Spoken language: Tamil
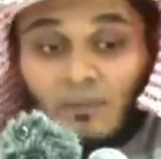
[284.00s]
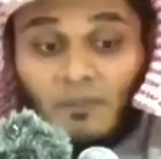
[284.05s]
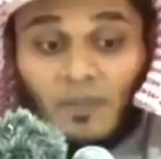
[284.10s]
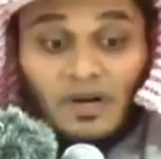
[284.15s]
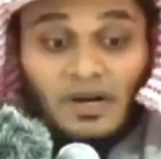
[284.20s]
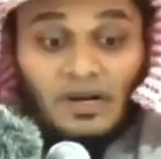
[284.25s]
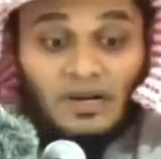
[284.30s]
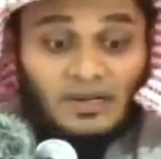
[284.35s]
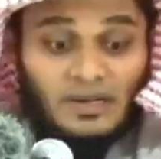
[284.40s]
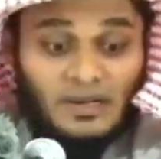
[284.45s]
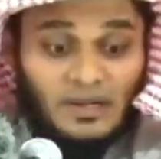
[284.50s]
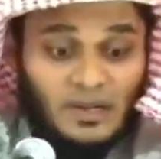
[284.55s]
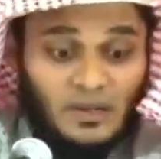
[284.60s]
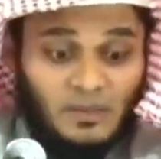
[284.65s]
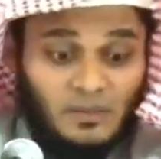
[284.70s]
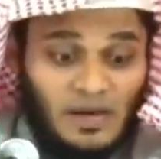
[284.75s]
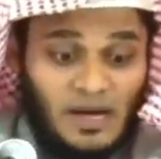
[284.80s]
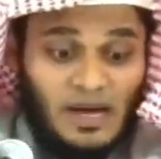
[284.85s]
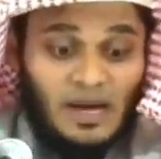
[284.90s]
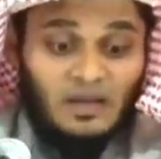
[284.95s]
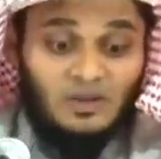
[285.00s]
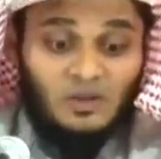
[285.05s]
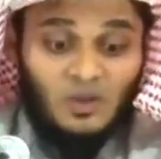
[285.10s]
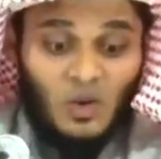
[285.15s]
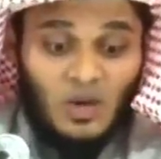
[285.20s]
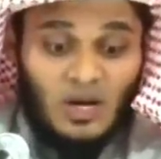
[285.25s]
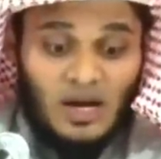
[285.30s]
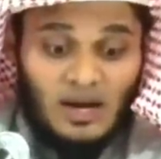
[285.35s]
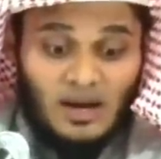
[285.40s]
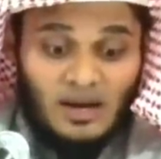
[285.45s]
அப்படி எட்டுக்கு மேல
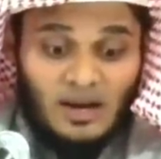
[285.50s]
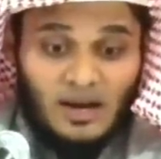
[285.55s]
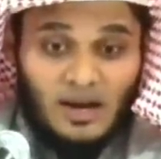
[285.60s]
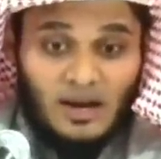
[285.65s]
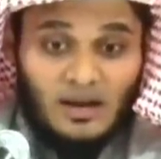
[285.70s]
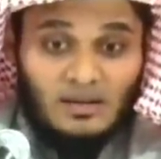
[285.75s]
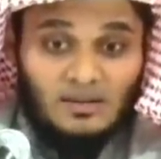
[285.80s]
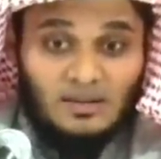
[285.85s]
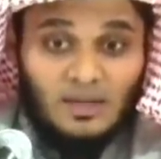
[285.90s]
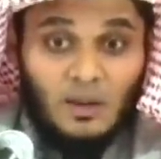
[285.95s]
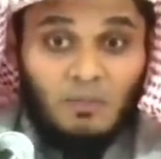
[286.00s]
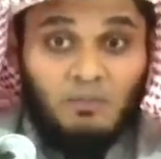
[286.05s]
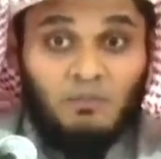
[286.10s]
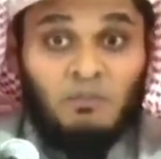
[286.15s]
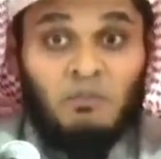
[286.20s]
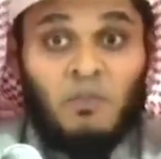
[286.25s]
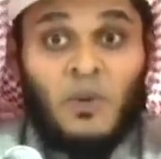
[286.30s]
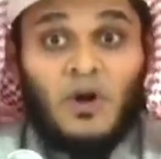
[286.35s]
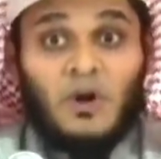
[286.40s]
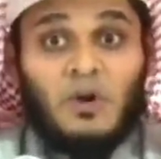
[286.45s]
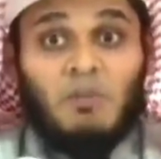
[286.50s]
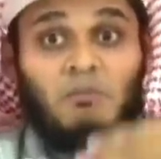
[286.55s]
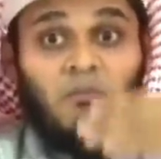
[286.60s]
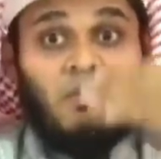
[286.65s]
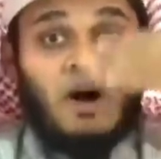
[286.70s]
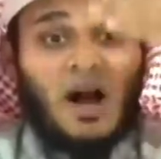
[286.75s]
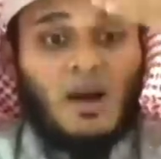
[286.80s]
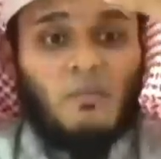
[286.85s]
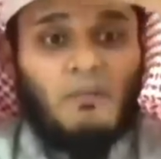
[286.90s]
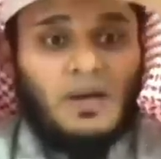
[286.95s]
தொழலாங்கிற கருத்துல
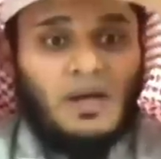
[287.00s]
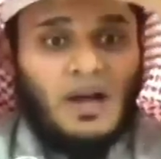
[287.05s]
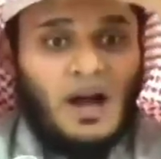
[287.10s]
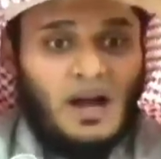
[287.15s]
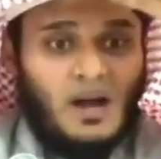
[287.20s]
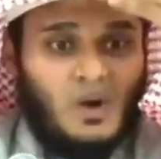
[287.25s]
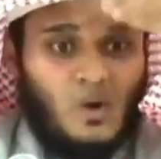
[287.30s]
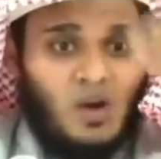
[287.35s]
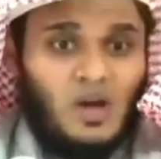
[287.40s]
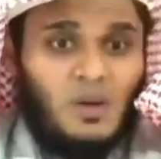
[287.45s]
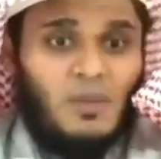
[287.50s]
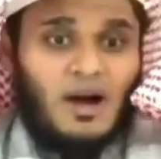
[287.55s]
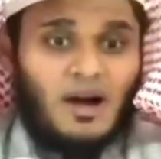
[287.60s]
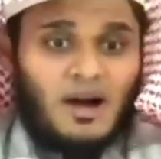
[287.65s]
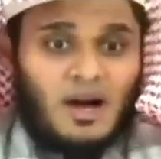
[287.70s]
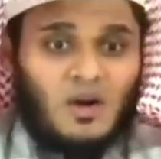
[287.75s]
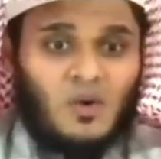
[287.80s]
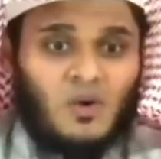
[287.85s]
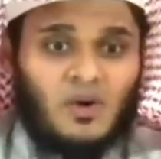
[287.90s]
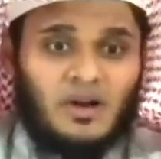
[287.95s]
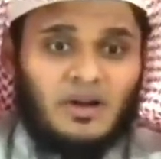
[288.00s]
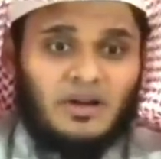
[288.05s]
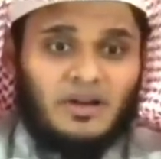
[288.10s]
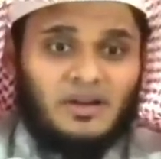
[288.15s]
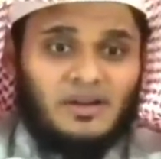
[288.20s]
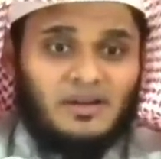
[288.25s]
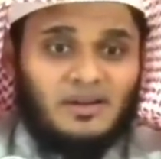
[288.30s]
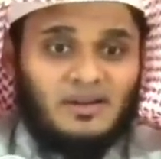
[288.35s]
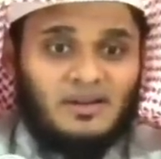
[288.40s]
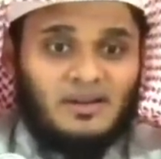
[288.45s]
பெரும்பான்மையான வளமக்கள் உண்டு